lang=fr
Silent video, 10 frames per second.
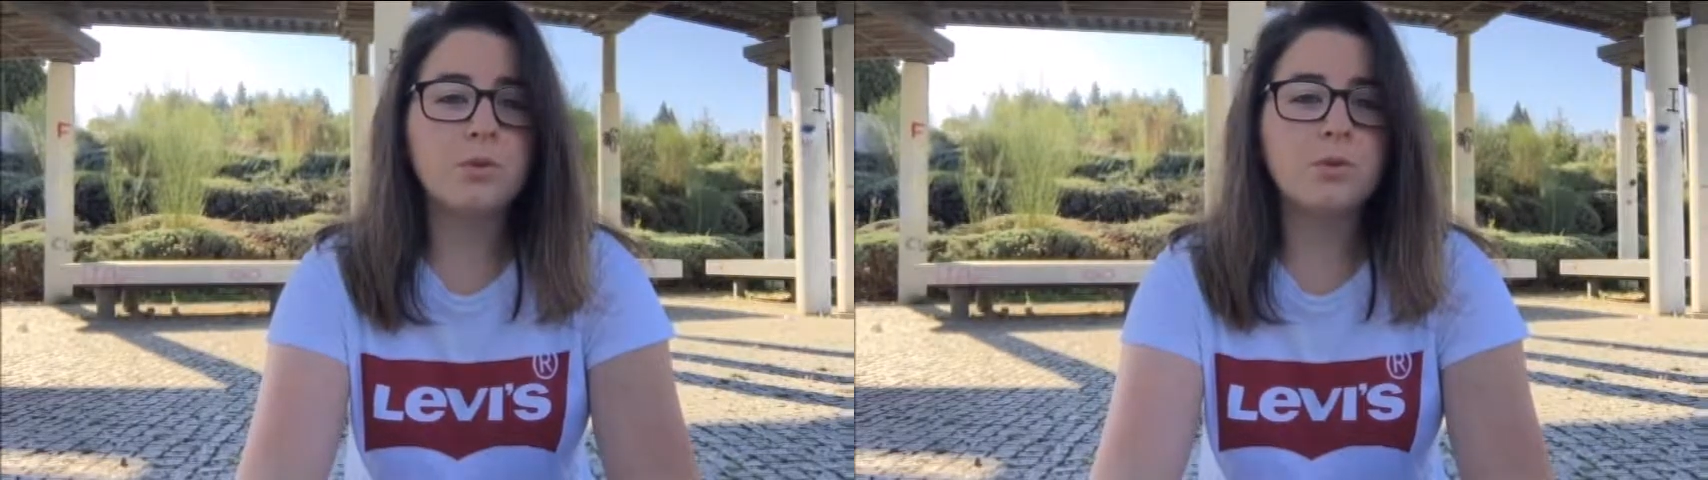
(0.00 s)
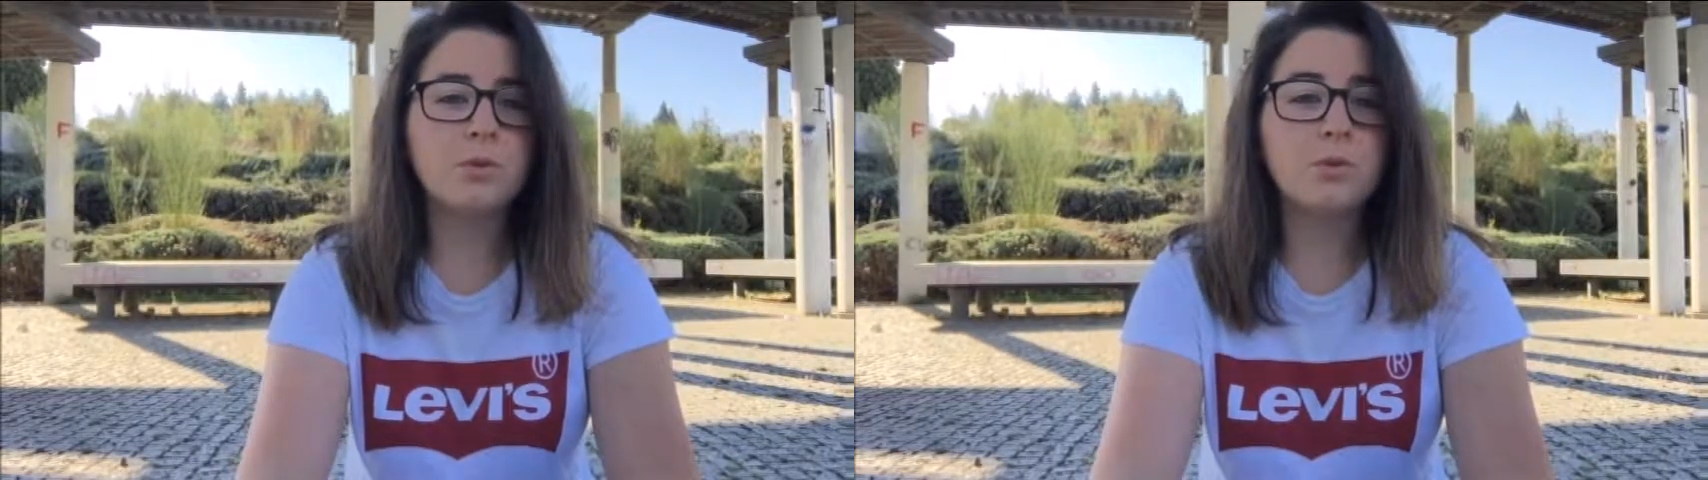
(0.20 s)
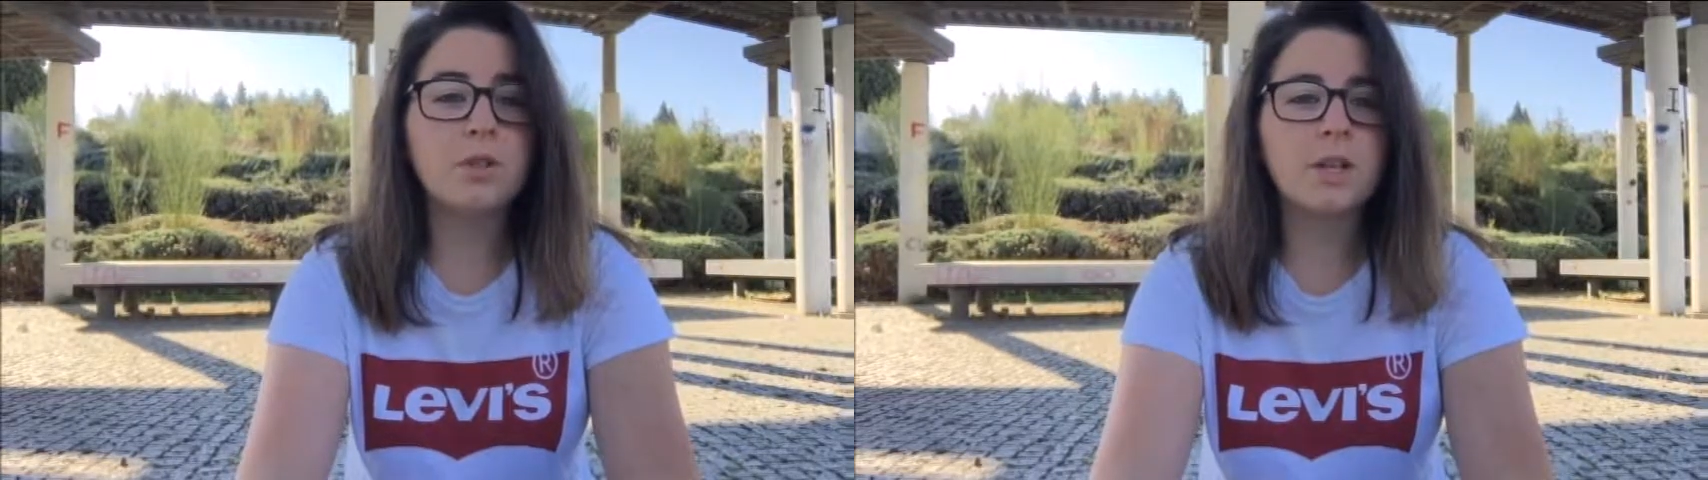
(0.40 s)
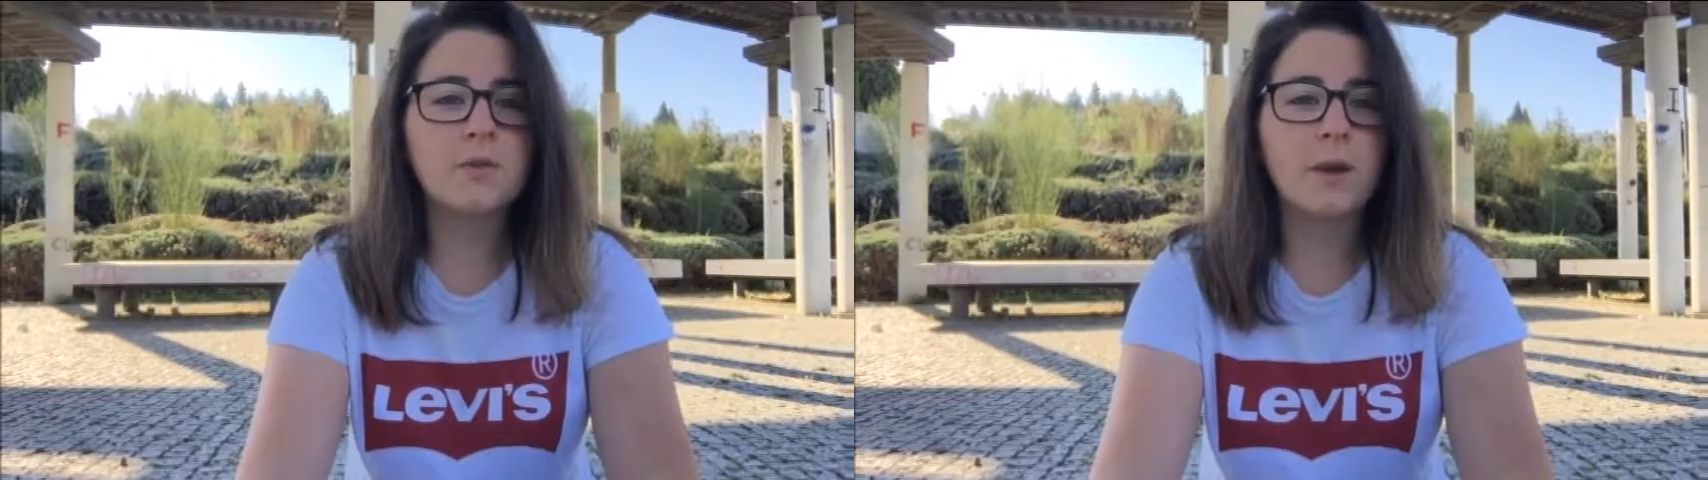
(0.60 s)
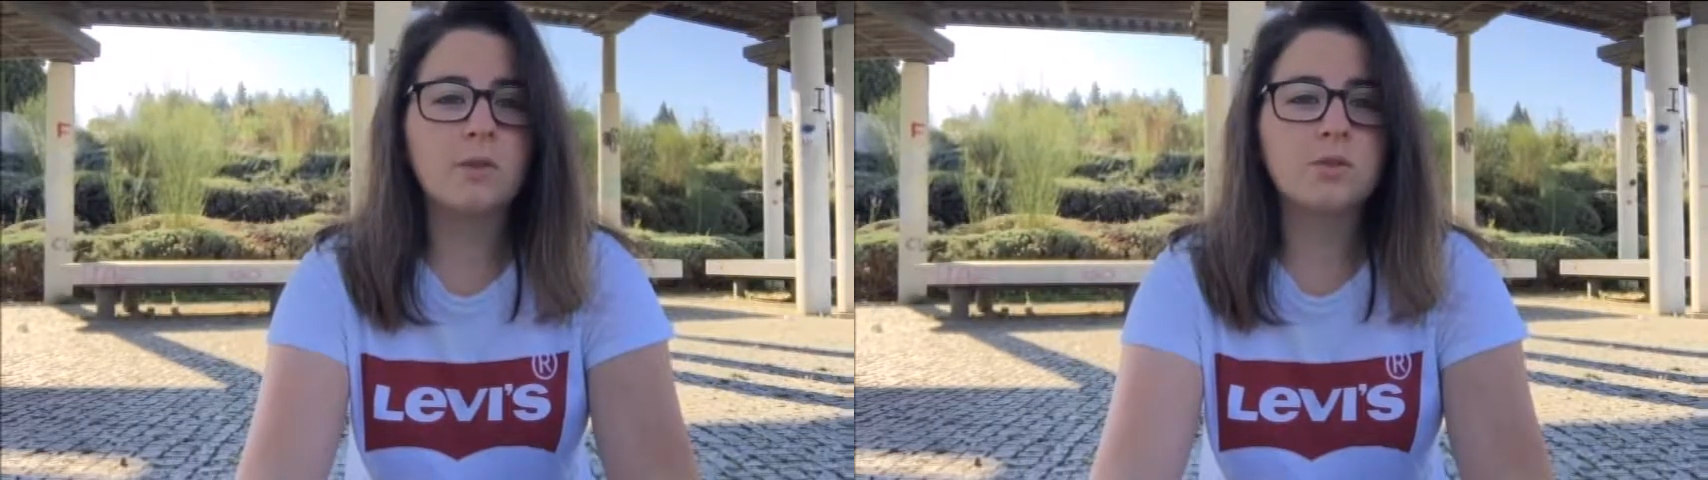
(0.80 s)
plus qu'une autre
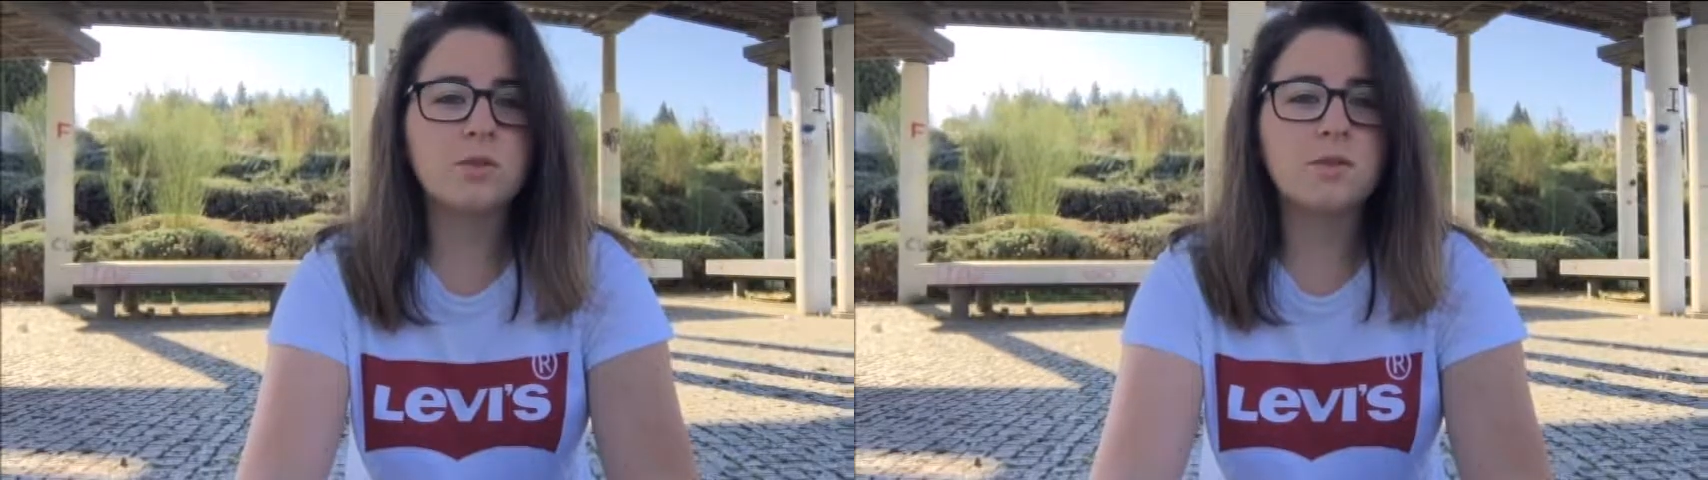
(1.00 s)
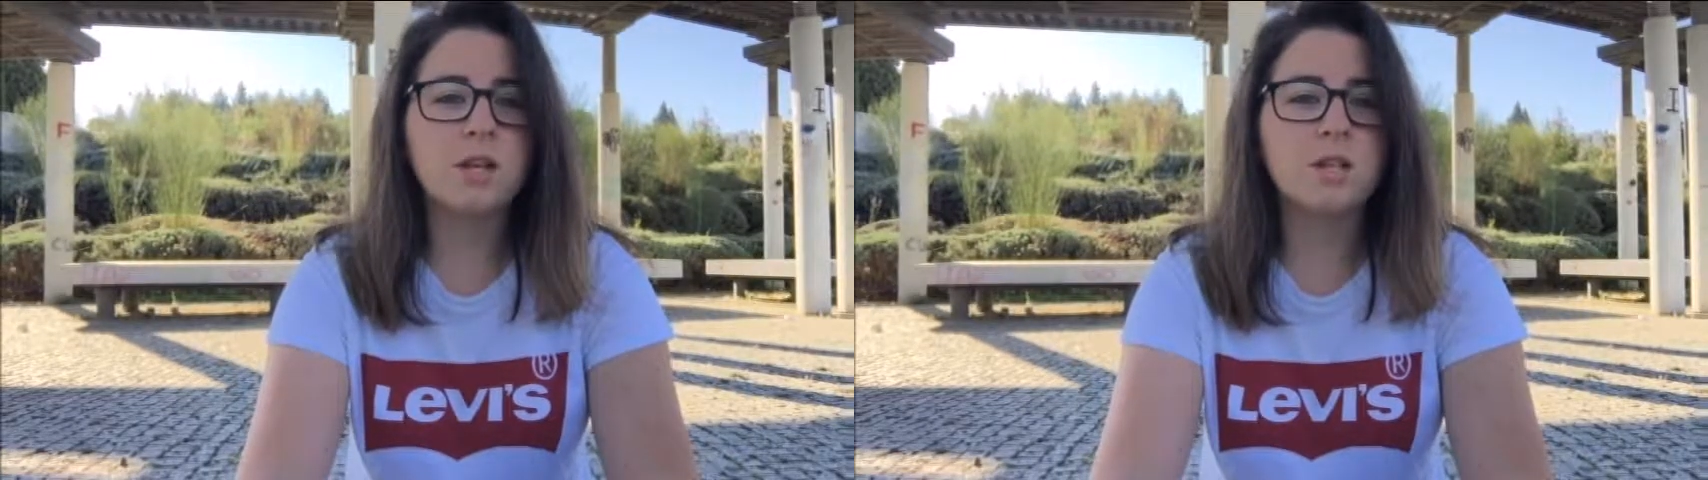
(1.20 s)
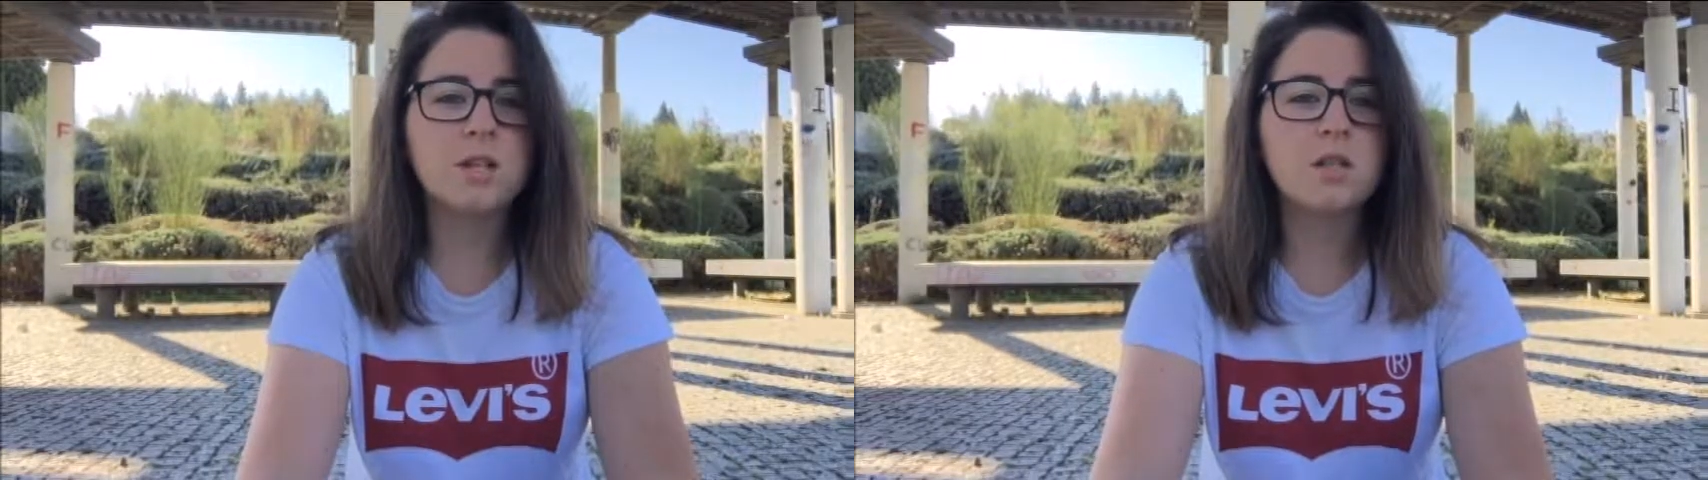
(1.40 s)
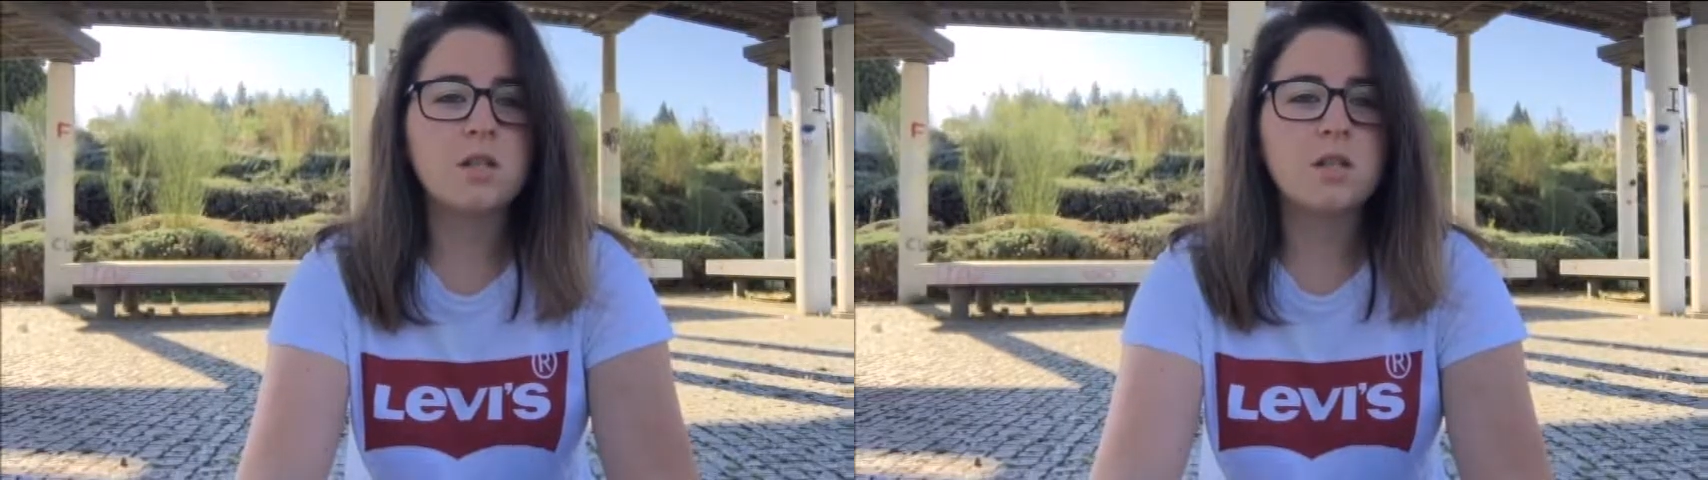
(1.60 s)
expérience de stage.